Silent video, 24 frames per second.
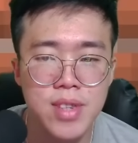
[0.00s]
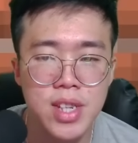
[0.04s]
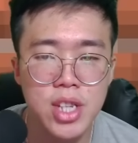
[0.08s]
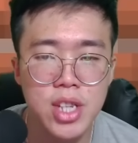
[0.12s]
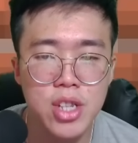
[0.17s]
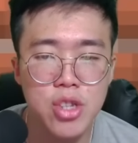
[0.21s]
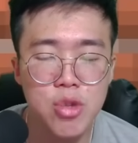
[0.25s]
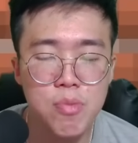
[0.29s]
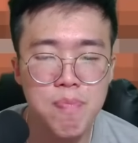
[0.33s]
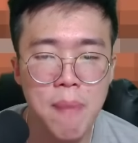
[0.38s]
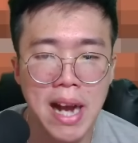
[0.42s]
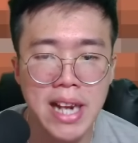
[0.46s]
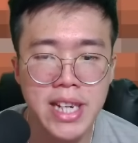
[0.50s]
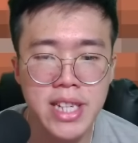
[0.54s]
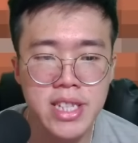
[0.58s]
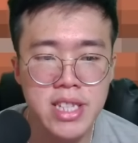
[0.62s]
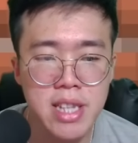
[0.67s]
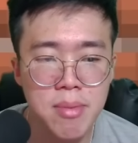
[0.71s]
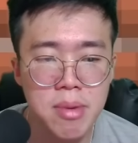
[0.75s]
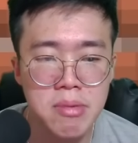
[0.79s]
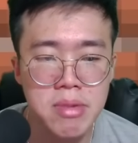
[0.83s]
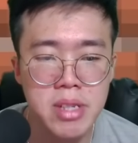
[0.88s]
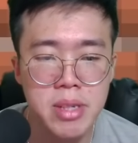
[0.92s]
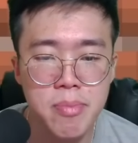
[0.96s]
Itu panas
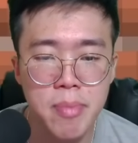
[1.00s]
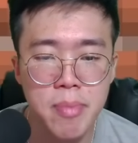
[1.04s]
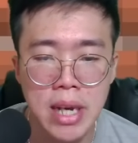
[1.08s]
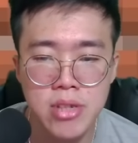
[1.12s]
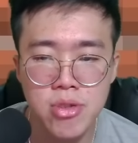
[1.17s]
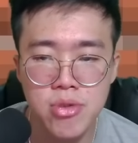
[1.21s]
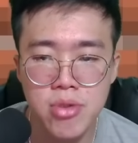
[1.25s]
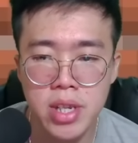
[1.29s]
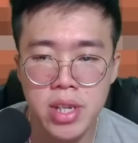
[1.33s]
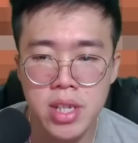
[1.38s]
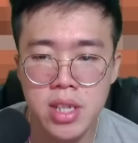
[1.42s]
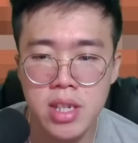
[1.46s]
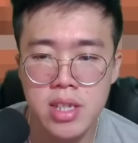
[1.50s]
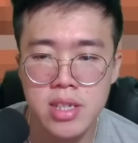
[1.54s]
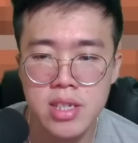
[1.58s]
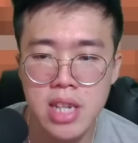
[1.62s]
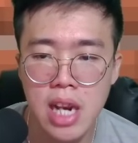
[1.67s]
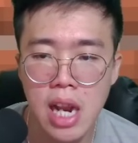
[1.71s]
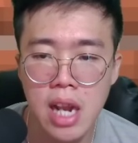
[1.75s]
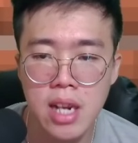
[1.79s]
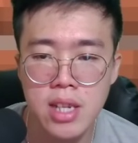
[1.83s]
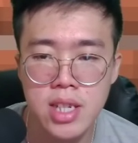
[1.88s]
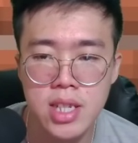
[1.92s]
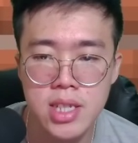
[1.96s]
tapi dimasukin ke
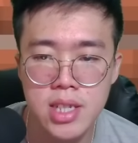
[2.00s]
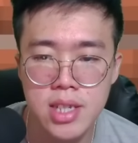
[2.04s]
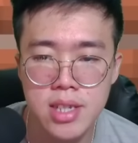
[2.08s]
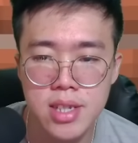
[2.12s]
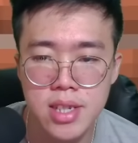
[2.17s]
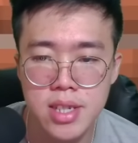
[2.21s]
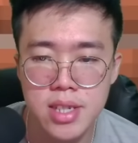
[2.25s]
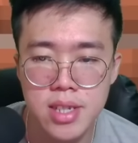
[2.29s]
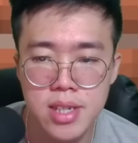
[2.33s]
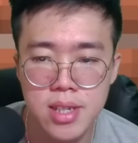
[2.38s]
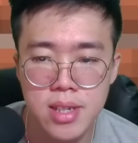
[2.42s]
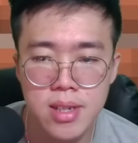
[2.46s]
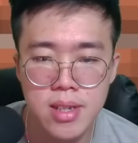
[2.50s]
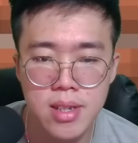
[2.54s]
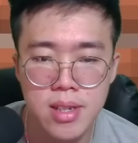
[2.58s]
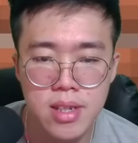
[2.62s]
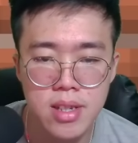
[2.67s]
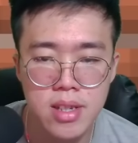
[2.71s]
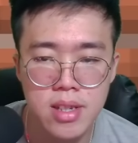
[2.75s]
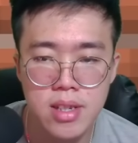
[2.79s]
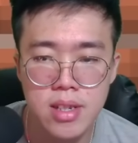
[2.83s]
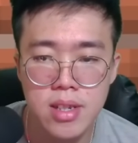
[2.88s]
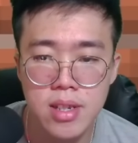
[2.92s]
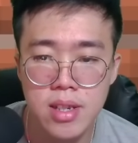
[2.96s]
celananya, guys
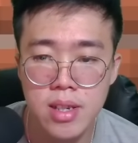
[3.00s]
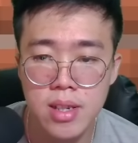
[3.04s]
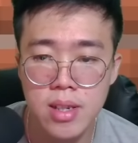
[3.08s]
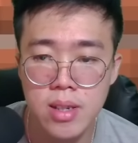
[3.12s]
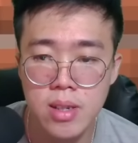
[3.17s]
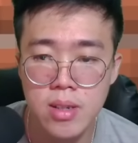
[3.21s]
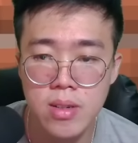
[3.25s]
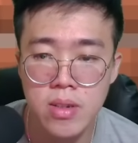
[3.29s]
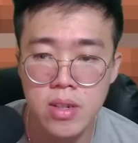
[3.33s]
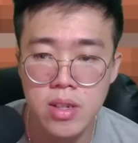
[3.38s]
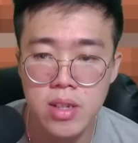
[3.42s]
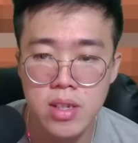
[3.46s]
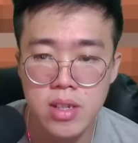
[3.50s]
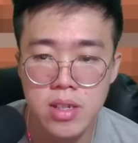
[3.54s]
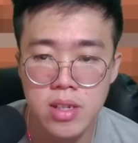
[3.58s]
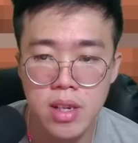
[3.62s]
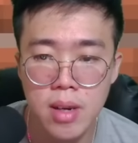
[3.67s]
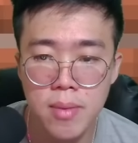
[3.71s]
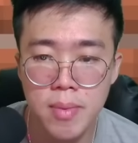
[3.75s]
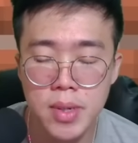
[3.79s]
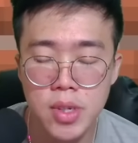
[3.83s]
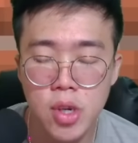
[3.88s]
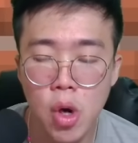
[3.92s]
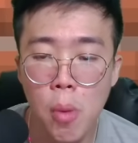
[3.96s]
Eh,
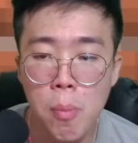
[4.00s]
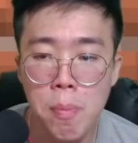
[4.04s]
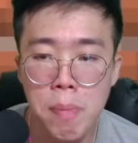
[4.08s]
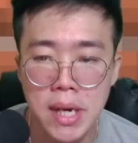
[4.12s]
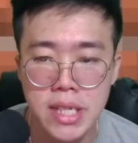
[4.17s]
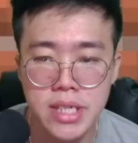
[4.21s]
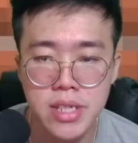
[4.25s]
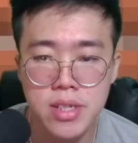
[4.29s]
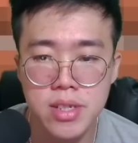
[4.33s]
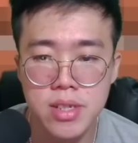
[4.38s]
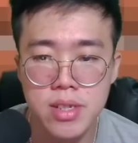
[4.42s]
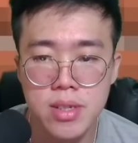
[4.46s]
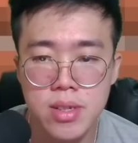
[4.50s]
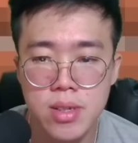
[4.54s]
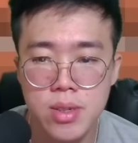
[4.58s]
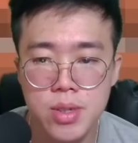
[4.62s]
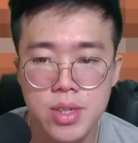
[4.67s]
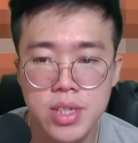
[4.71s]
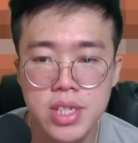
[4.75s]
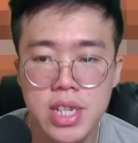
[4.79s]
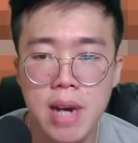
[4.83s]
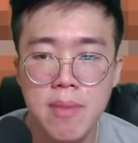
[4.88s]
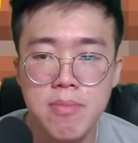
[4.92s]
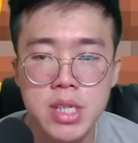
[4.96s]
apa nih? Kompas.
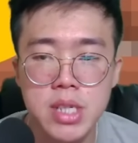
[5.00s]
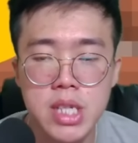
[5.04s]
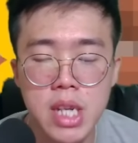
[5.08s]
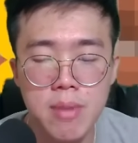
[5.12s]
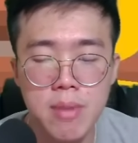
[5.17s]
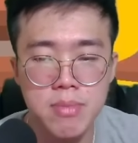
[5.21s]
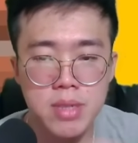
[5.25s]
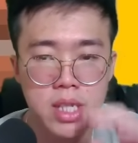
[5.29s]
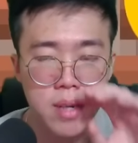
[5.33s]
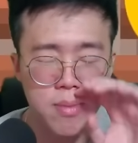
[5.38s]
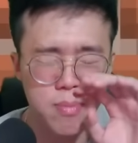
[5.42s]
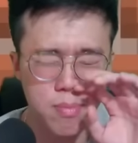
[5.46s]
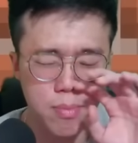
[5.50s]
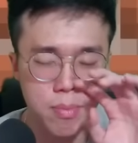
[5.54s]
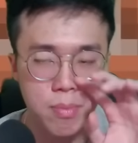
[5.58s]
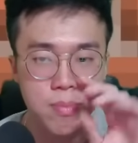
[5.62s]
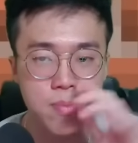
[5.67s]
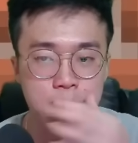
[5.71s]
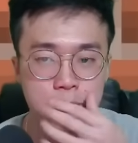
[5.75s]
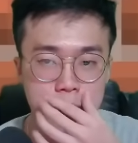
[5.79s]
Jam, jam, jam.